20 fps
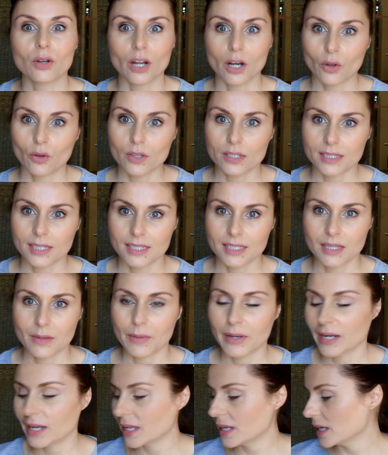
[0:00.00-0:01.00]
largo de esta
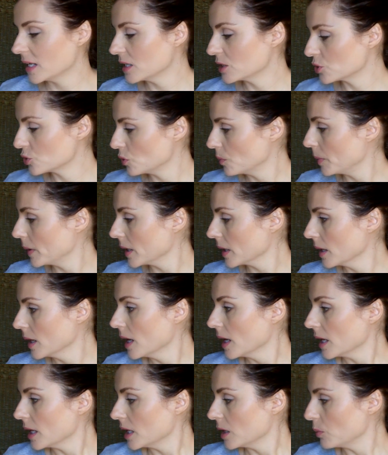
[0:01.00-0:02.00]
semana en el súper
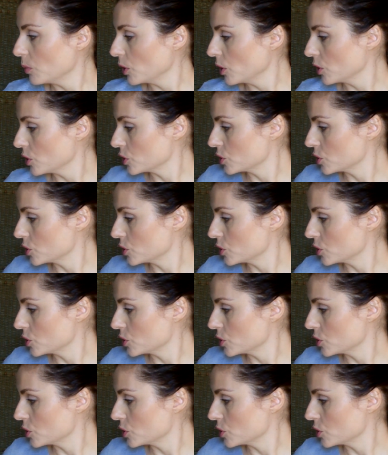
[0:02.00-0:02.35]
y bueno,